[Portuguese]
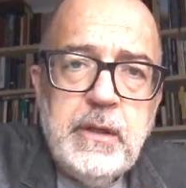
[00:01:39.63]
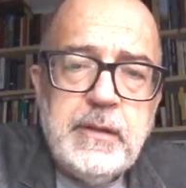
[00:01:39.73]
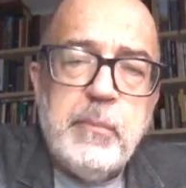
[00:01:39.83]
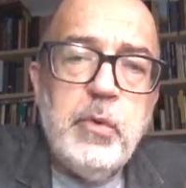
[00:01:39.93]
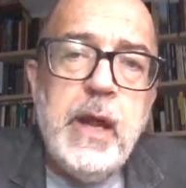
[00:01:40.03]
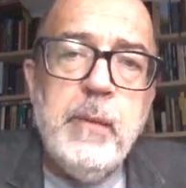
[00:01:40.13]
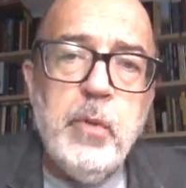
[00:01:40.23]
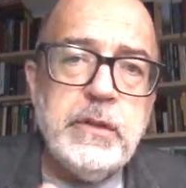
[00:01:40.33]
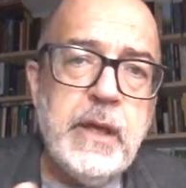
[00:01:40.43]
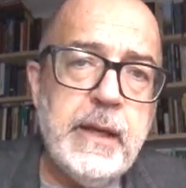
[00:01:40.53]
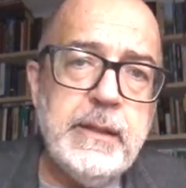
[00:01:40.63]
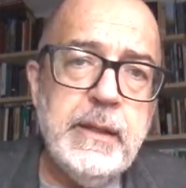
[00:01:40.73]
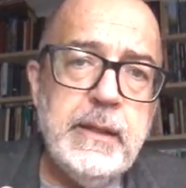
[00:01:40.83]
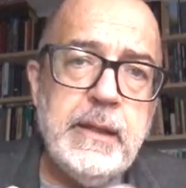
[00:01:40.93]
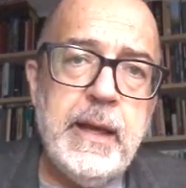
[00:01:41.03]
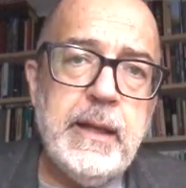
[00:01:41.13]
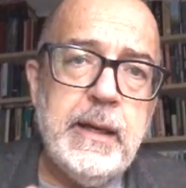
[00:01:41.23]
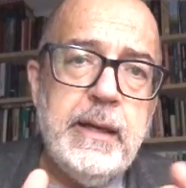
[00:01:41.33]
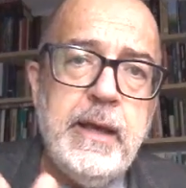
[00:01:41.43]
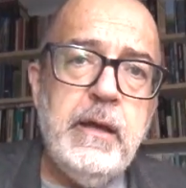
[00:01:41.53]
A mulher moderna
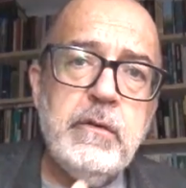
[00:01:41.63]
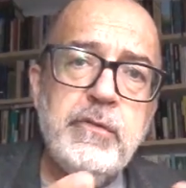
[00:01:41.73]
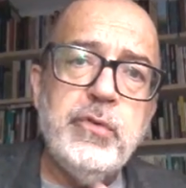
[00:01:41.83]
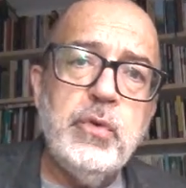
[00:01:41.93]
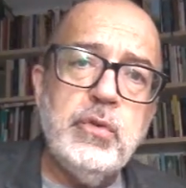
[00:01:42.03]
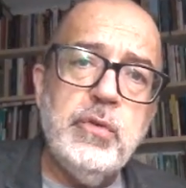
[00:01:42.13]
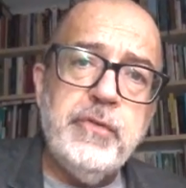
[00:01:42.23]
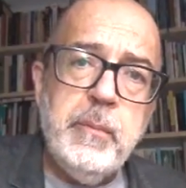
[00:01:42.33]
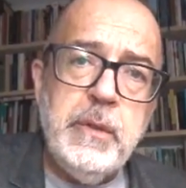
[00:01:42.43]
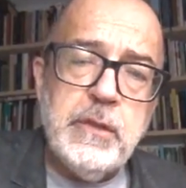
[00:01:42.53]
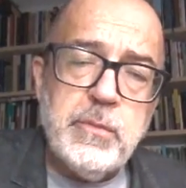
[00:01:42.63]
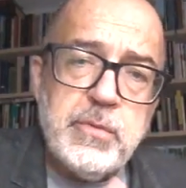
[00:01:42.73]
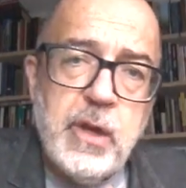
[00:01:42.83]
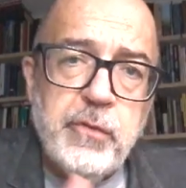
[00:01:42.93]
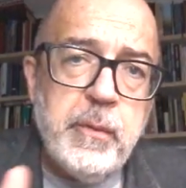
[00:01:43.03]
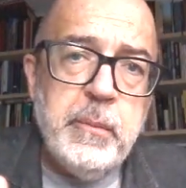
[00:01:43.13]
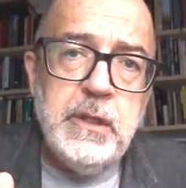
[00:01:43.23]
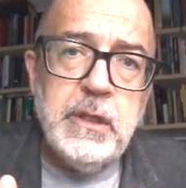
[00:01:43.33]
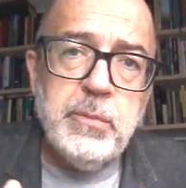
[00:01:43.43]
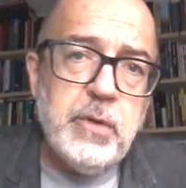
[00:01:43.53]
ela é fruto do feminismo. Sem o
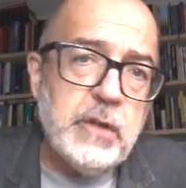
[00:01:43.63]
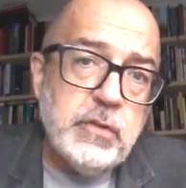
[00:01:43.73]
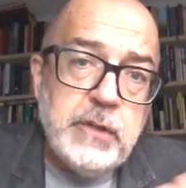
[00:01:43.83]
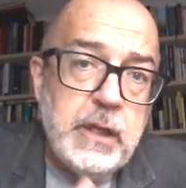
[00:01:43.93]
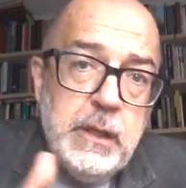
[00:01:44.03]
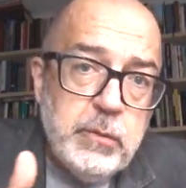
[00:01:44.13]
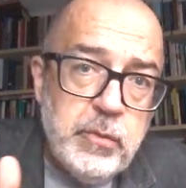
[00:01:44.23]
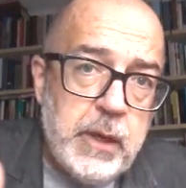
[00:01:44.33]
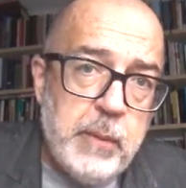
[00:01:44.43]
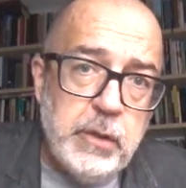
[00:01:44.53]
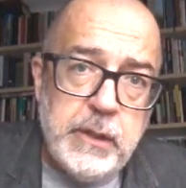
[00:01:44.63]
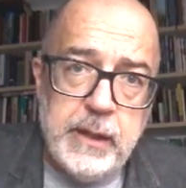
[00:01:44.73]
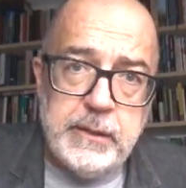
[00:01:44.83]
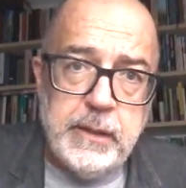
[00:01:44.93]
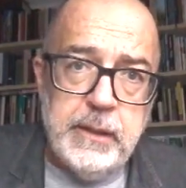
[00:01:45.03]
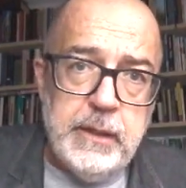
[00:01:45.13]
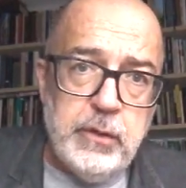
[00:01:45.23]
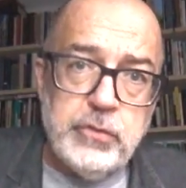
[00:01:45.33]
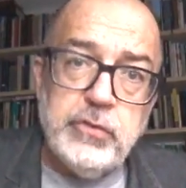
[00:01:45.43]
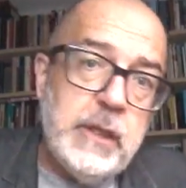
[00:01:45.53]
feminismo, nós não teríamos mulher moderna,
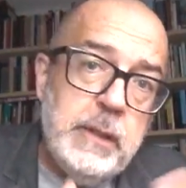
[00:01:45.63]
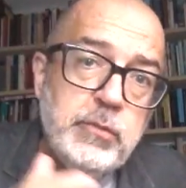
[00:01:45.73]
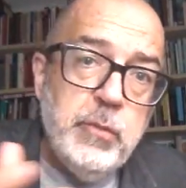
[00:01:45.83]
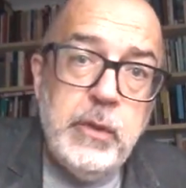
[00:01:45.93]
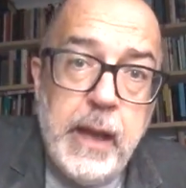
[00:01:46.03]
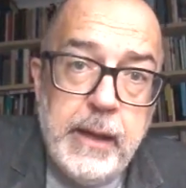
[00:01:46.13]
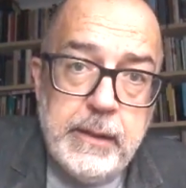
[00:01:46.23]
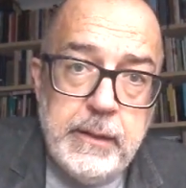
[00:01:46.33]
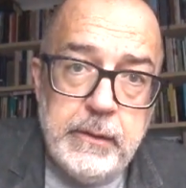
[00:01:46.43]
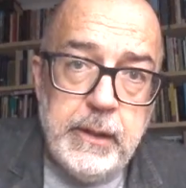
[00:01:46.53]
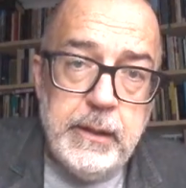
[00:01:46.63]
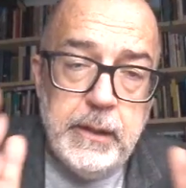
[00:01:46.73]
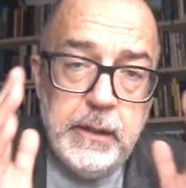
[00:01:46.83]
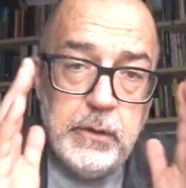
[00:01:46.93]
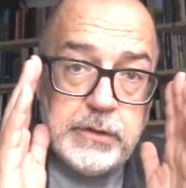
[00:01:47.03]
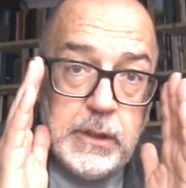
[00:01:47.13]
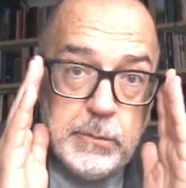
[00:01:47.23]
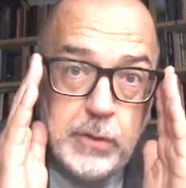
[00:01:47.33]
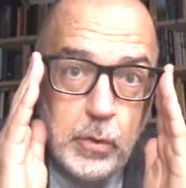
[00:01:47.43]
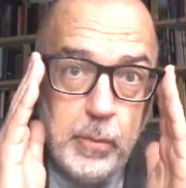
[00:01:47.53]
nós não teríamos mulher né? Nós
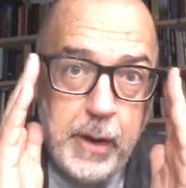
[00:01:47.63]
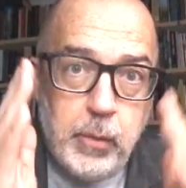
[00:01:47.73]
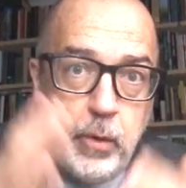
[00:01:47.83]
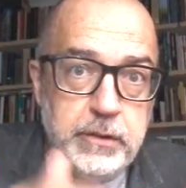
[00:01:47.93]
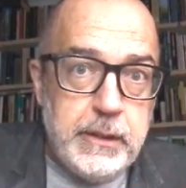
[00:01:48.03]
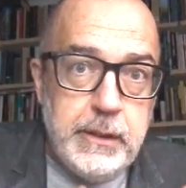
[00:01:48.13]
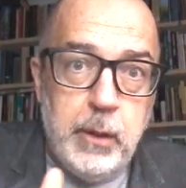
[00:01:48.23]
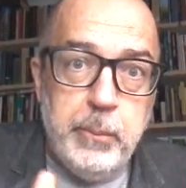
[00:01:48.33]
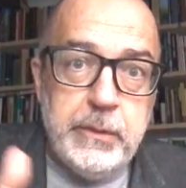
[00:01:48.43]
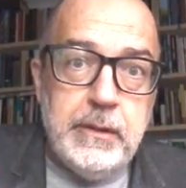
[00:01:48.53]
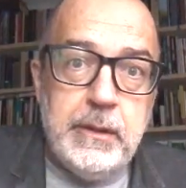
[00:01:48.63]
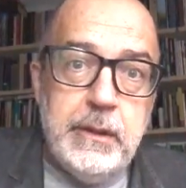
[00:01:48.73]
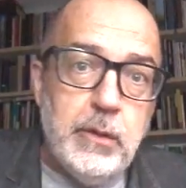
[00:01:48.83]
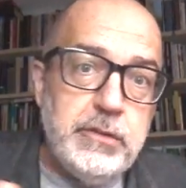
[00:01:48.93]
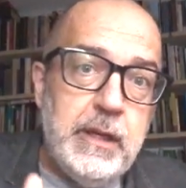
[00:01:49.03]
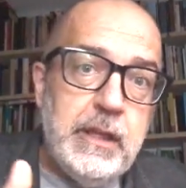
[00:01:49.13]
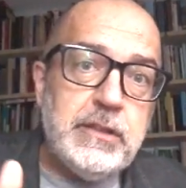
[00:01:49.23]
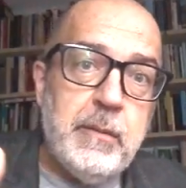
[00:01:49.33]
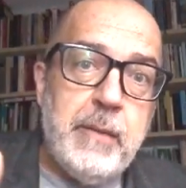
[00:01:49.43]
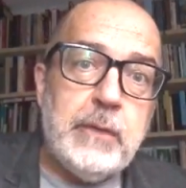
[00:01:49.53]
teríamos alguma coisa que não, que não seria
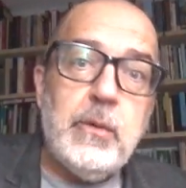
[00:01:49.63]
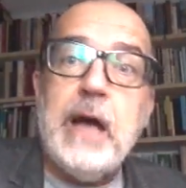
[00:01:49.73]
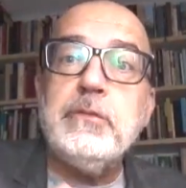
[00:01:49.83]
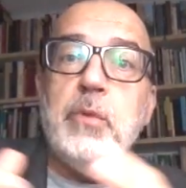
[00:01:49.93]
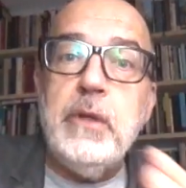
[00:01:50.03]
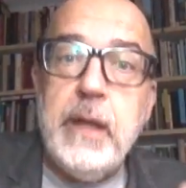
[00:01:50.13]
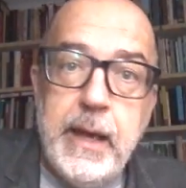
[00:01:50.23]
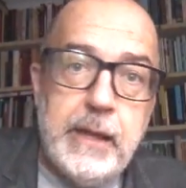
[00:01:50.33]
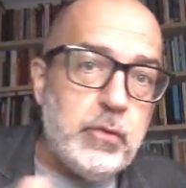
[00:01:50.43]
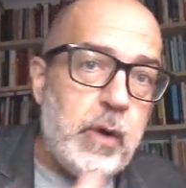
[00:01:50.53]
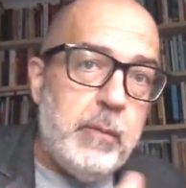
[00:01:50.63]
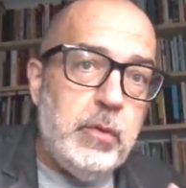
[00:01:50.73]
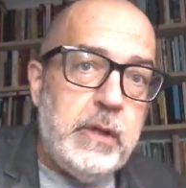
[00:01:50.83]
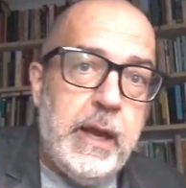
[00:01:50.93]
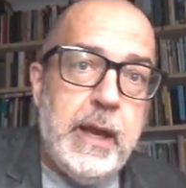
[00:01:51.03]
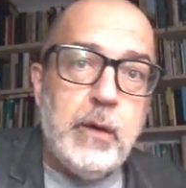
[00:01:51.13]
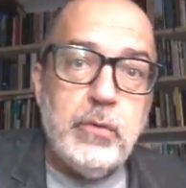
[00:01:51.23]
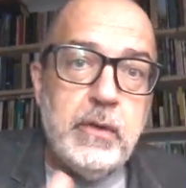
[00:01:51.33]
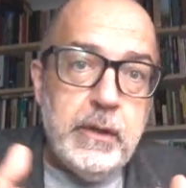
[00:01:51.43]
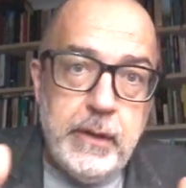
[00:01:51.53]
chamado as mulheres ou a mulher,
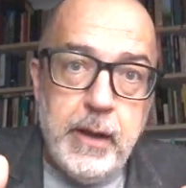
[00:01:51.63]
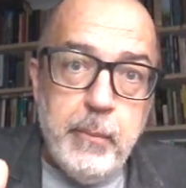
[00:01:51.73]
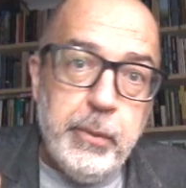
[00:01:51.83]
ou, né?